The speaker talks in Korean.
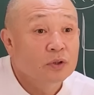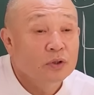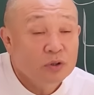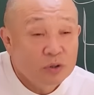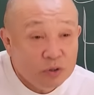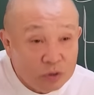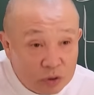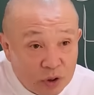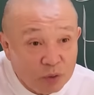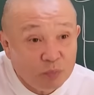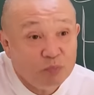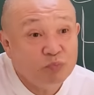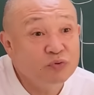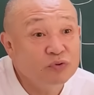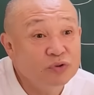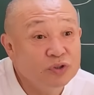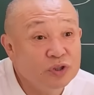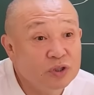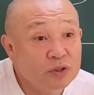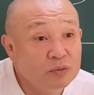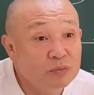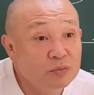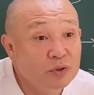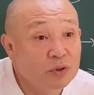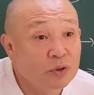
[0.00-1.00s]
그게
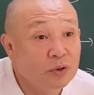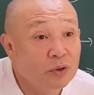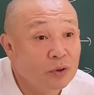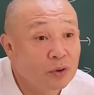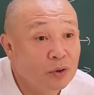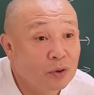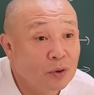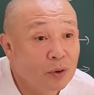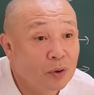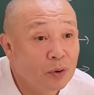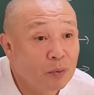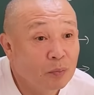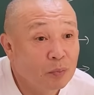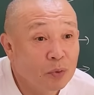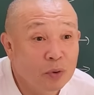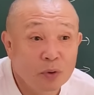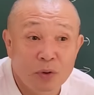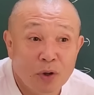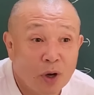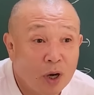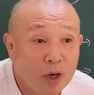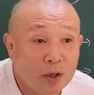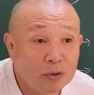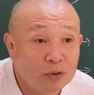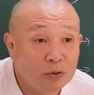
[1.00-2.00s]
불심이요.
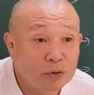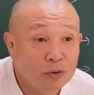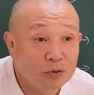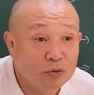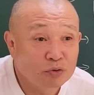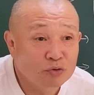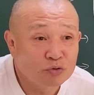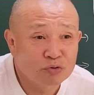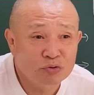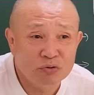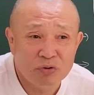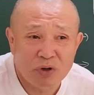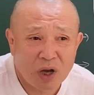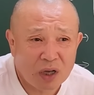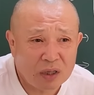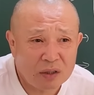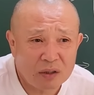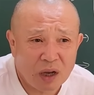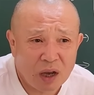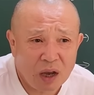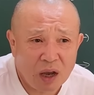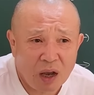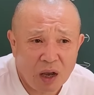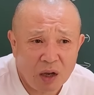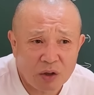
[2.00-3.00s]
별거 아니요. 술 안,
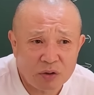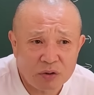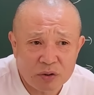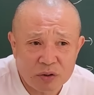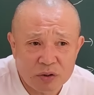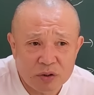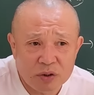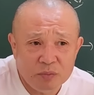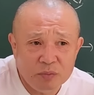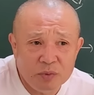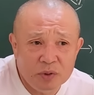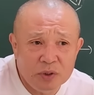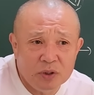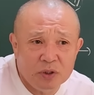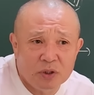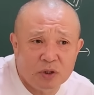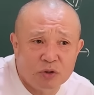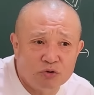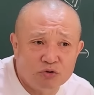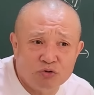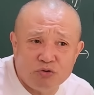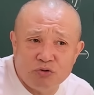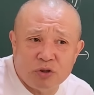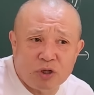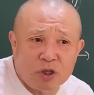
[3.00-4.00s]
아, 스님이니까
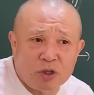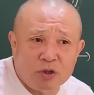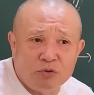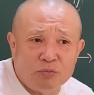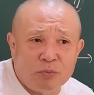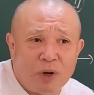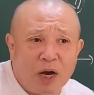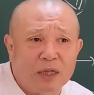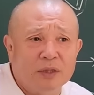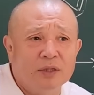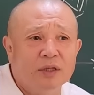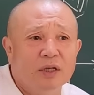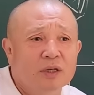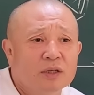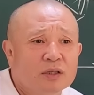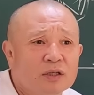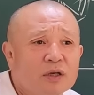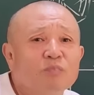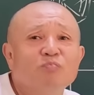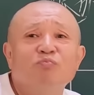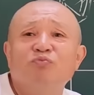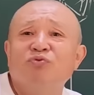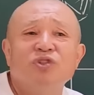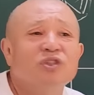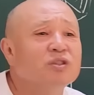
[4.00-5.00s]
술 사주면 안 돼.
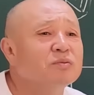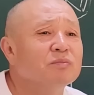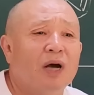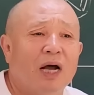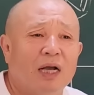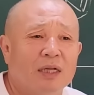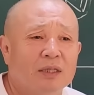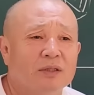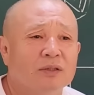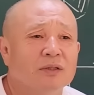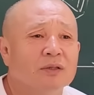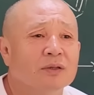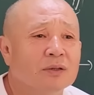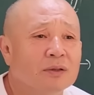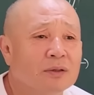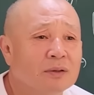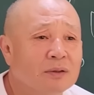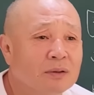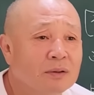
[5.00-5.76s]
그건 불심 아니요.